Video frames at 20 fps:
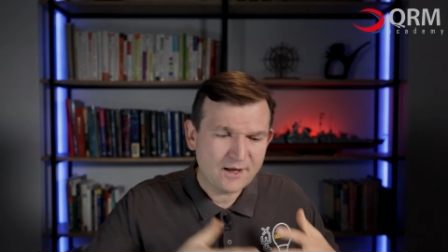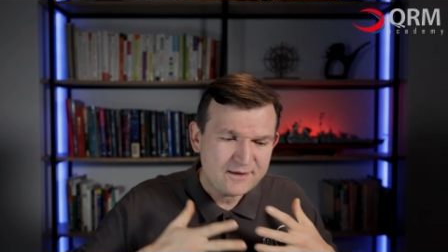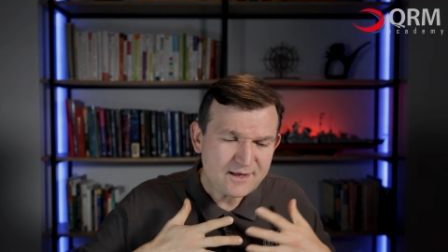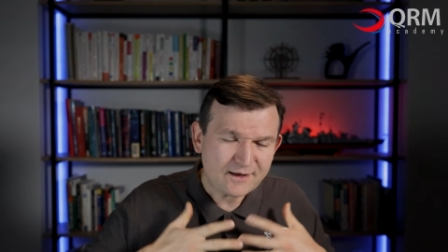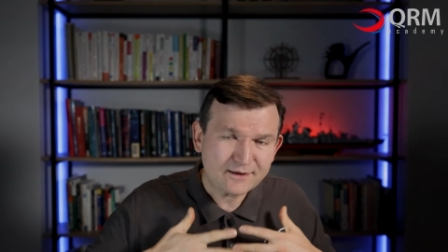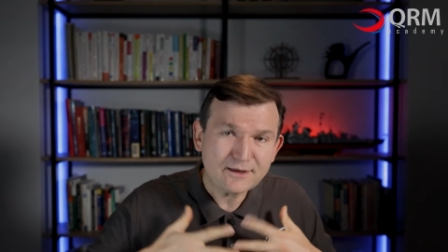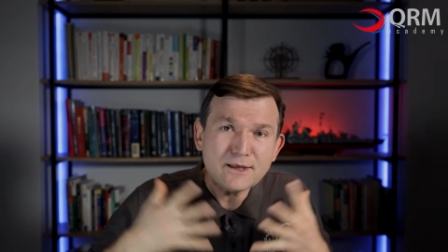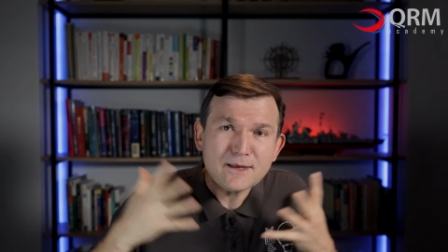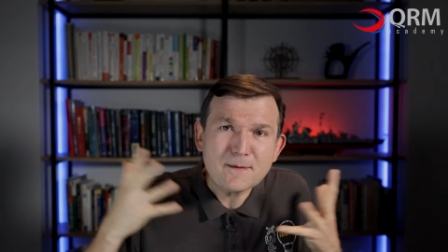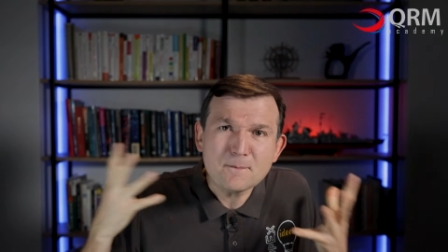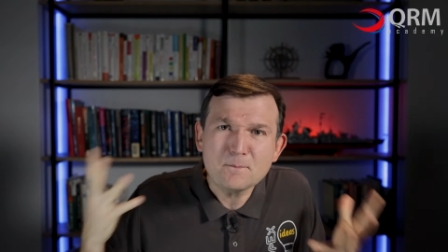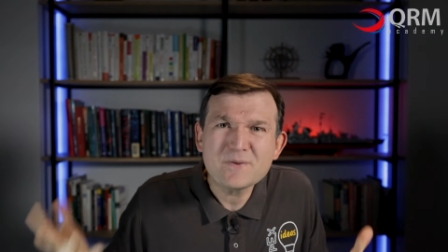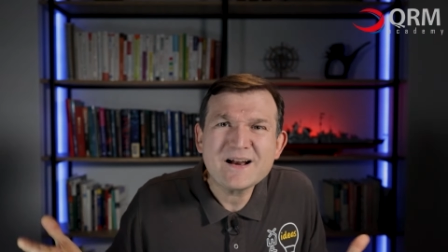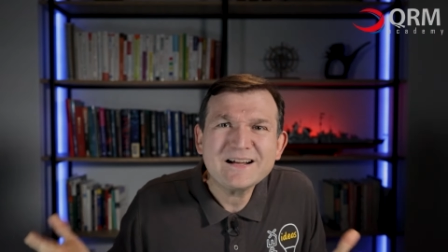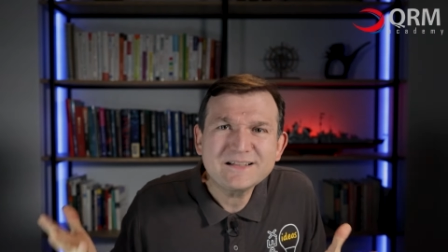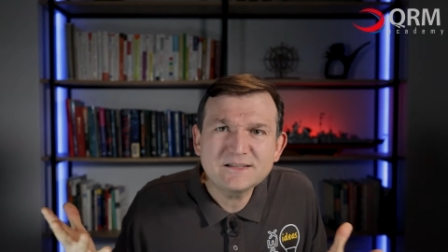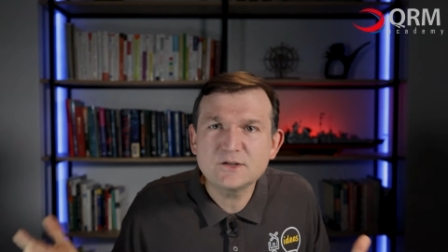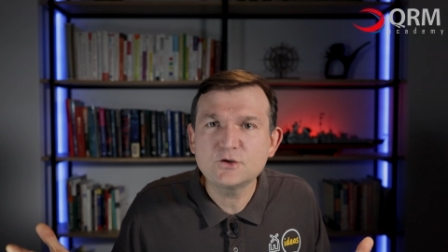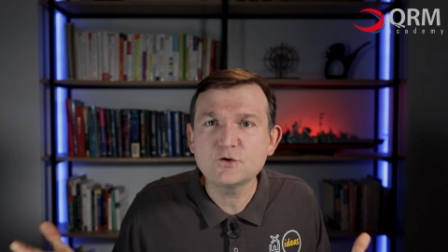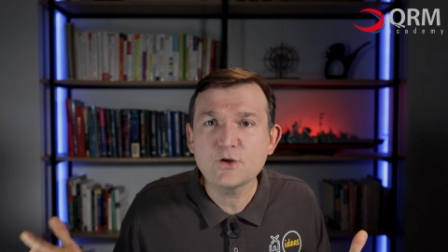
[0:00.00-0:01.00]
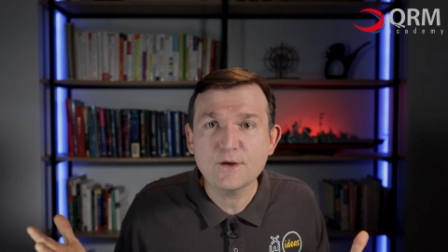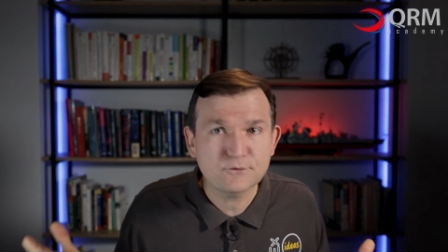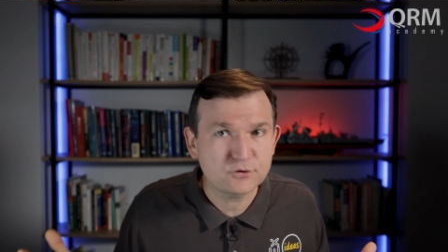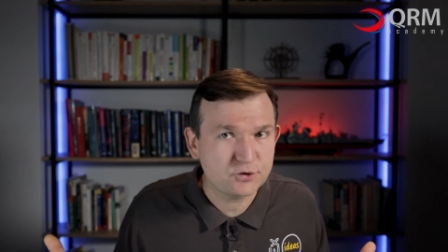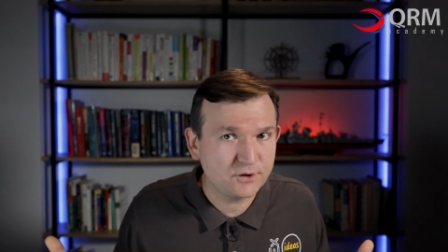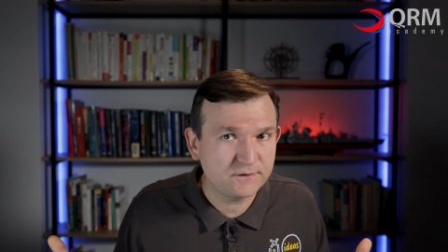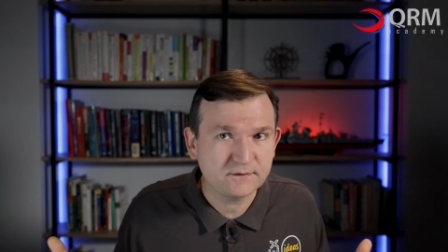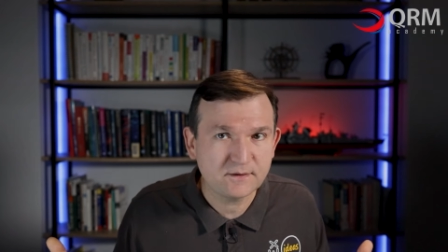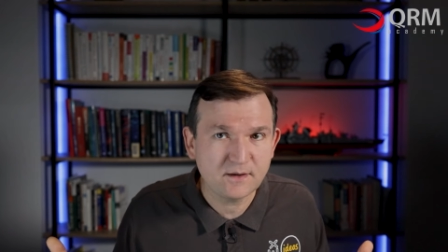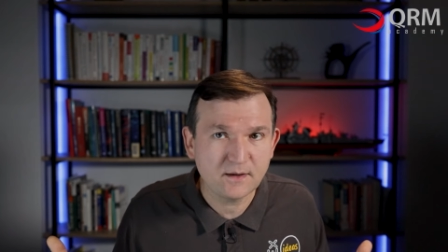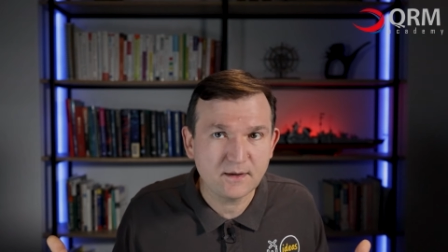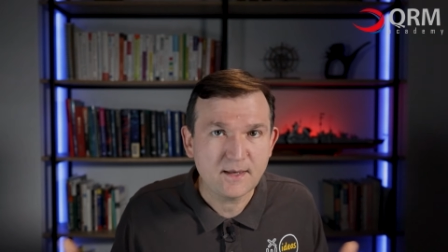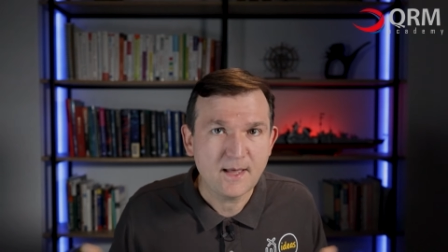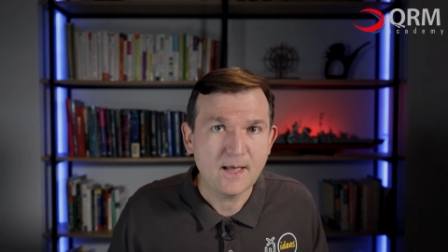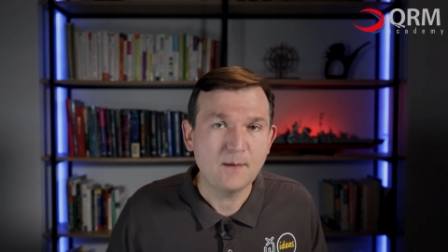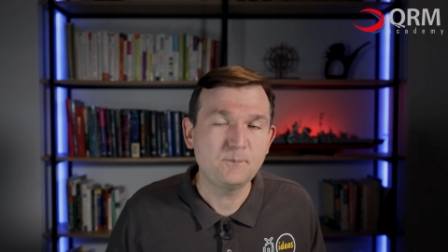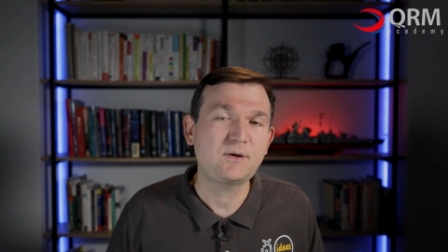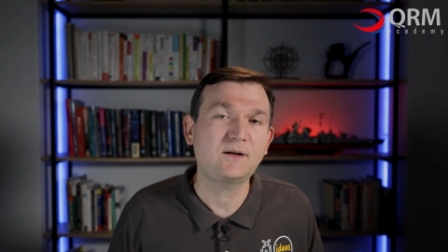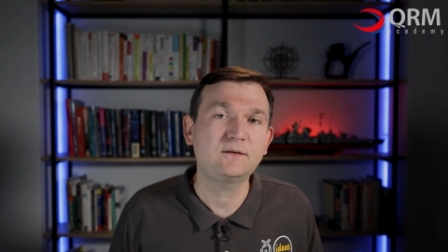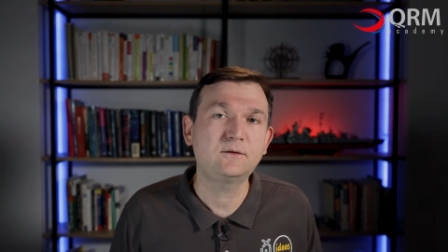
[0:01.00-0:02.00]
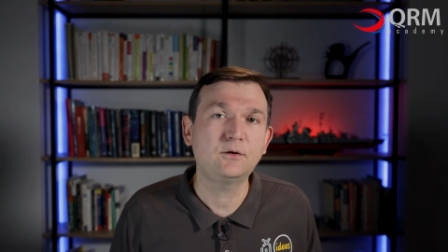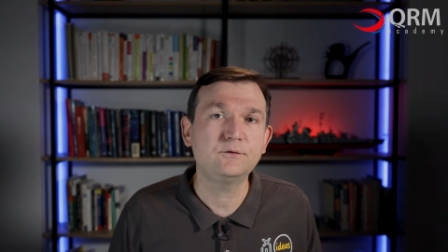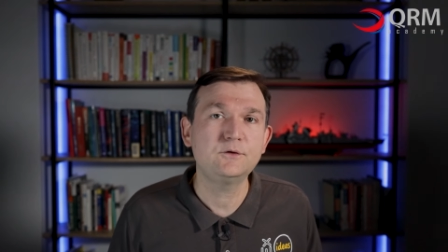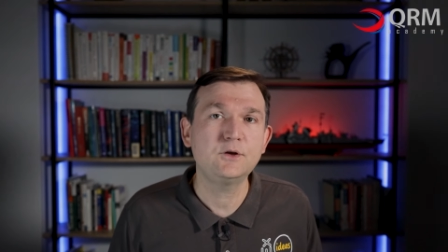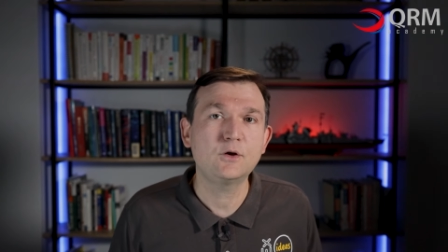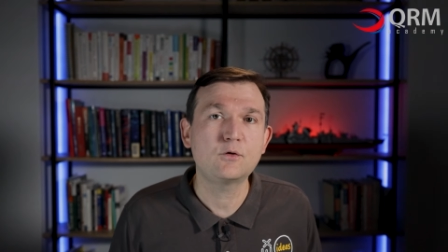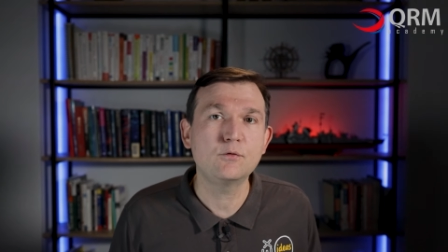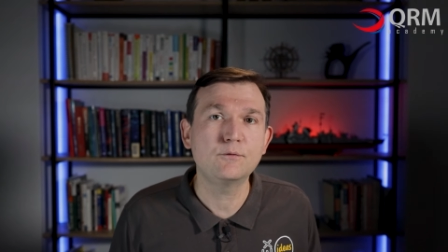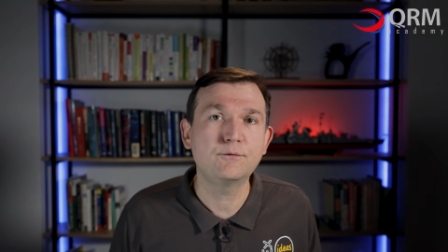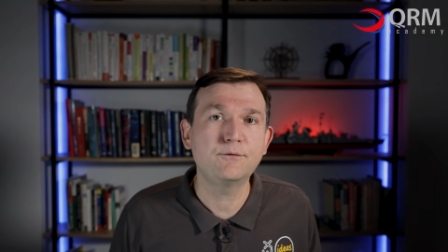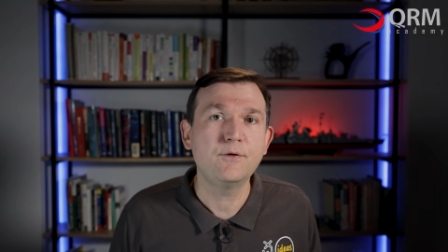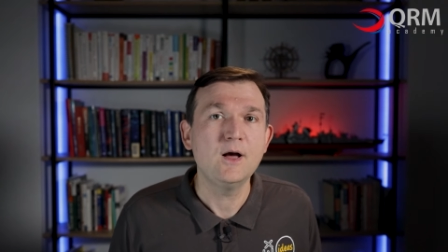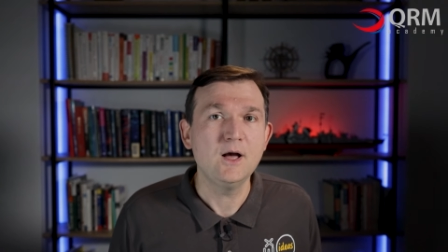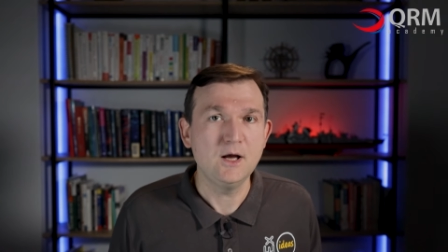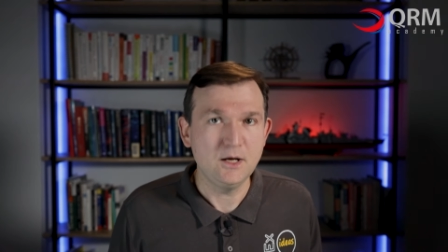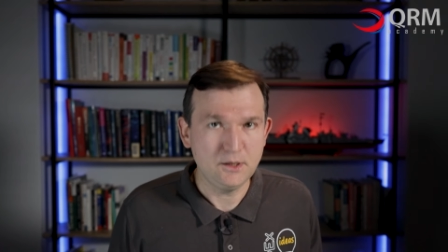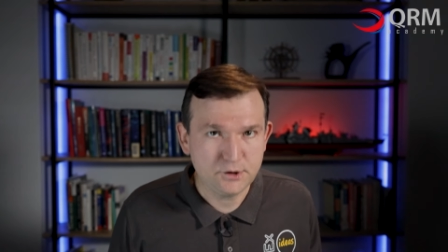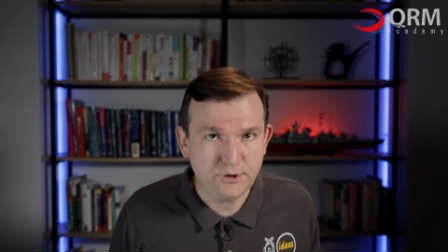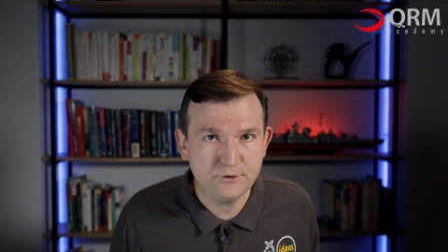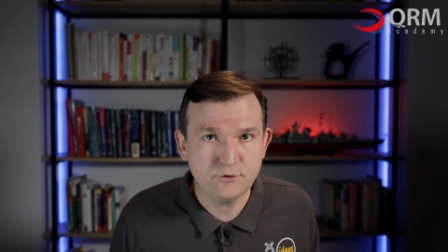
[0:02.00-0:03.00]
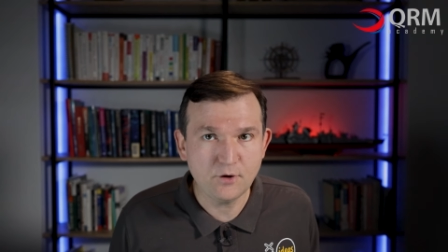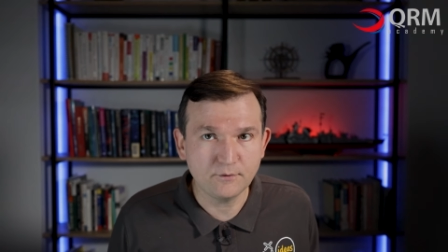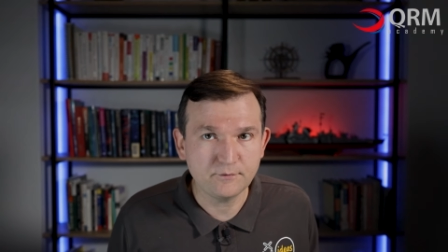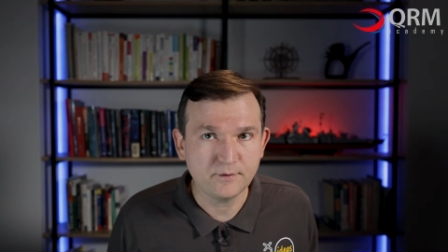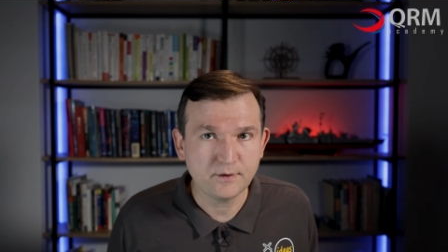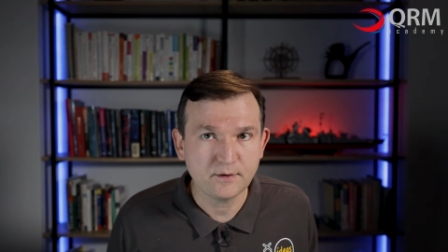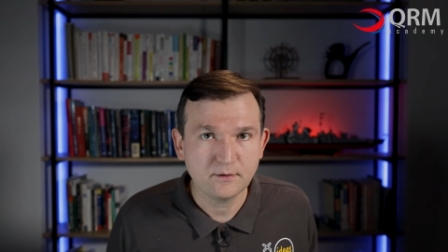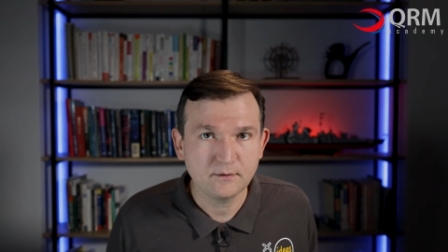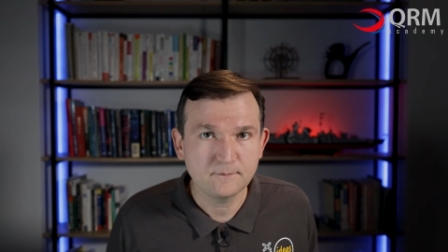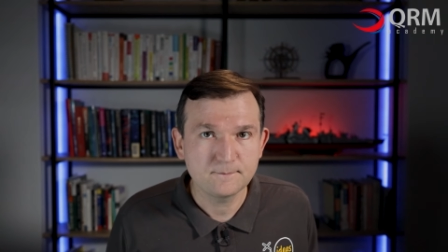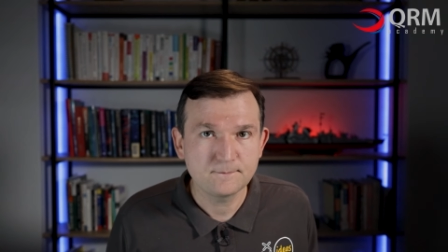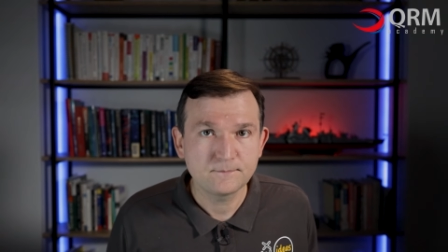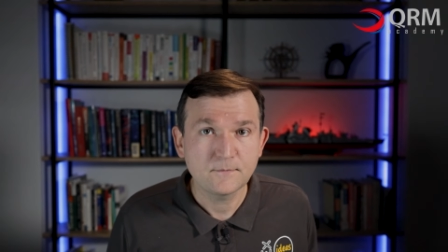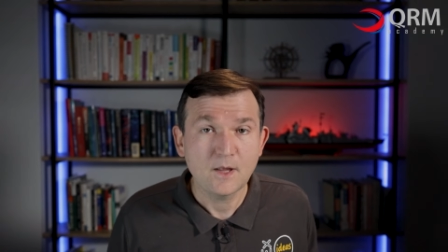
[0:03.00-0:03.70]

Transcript: jak i praktycznie wszystkich pracowników liniowych.